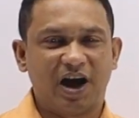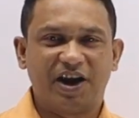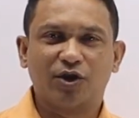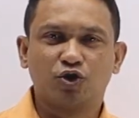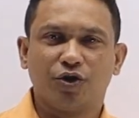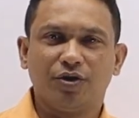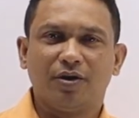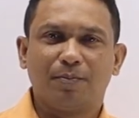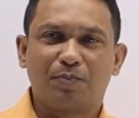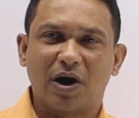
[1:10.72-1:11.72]
আর একজন
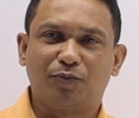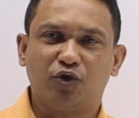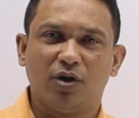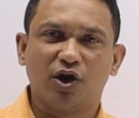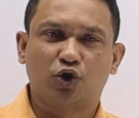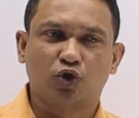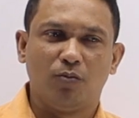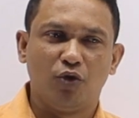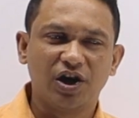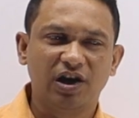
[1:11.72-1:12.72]
প্রাপ্তবয়স্ক
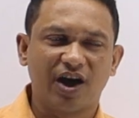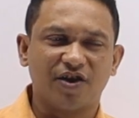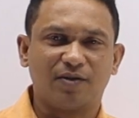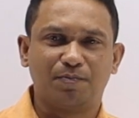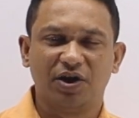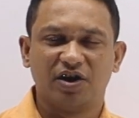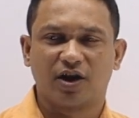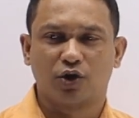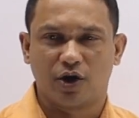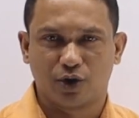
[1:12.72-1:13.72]
মহিলা
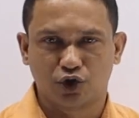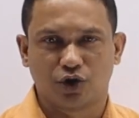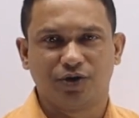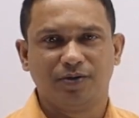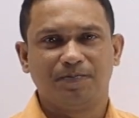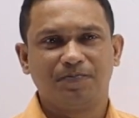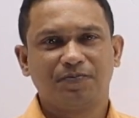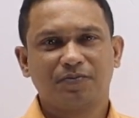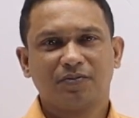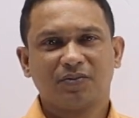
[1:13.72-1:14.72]
হৃৎপিণ্ডের গড় ওজন
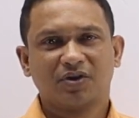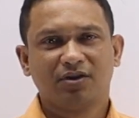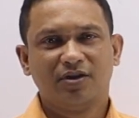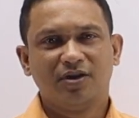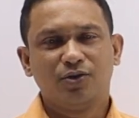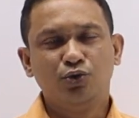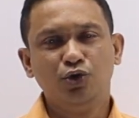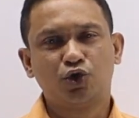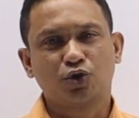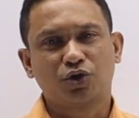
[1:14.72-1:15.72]

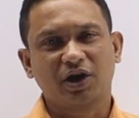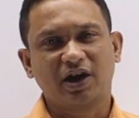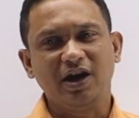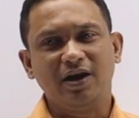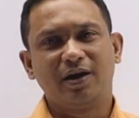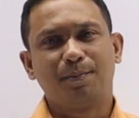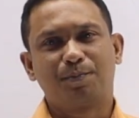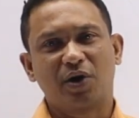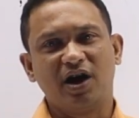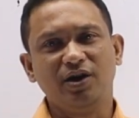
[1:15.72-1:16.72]
দুইশো থেকে
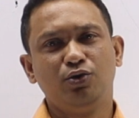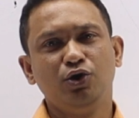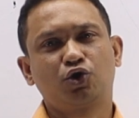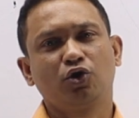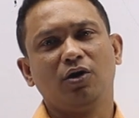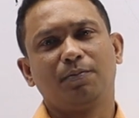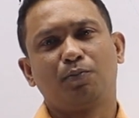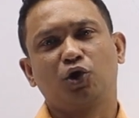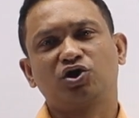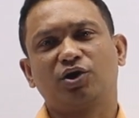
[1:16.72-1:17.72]
প্রায় দুইশো
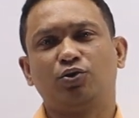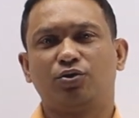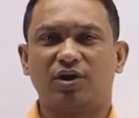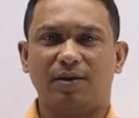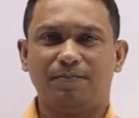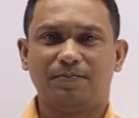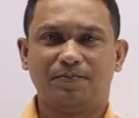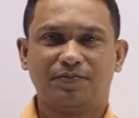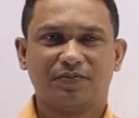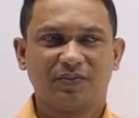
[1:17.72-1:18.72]
গ্রাম
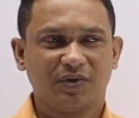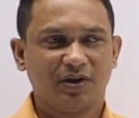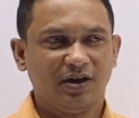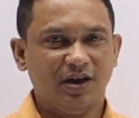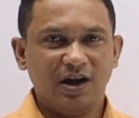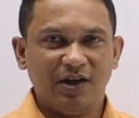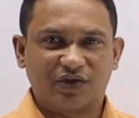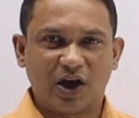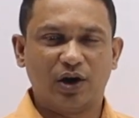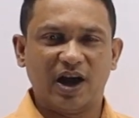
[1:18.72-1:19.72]

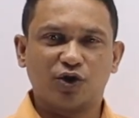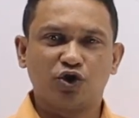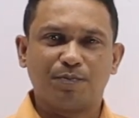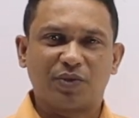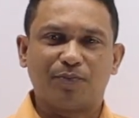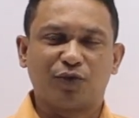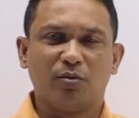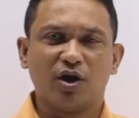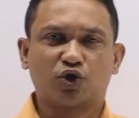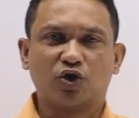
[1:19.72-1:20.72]
তাহলে একজন
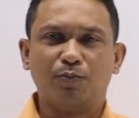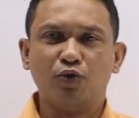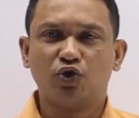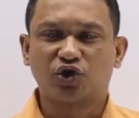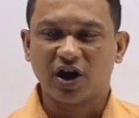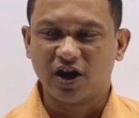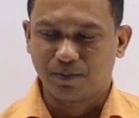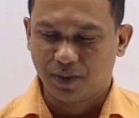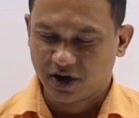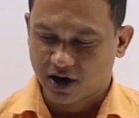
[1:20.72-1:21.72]
প্রাপ্তবয়স্ক পুরুষের
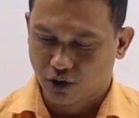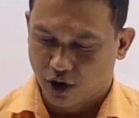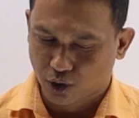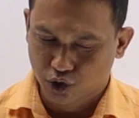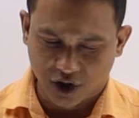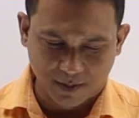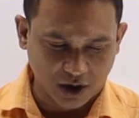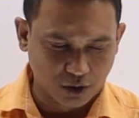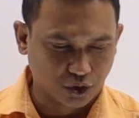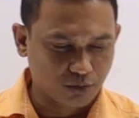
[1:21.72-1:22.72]
হৃৎপিণ্ডের গড় ওজন
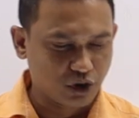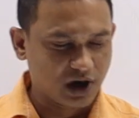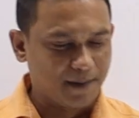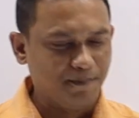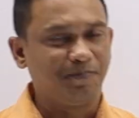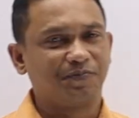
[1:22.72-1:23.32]
আমরা কত বললাম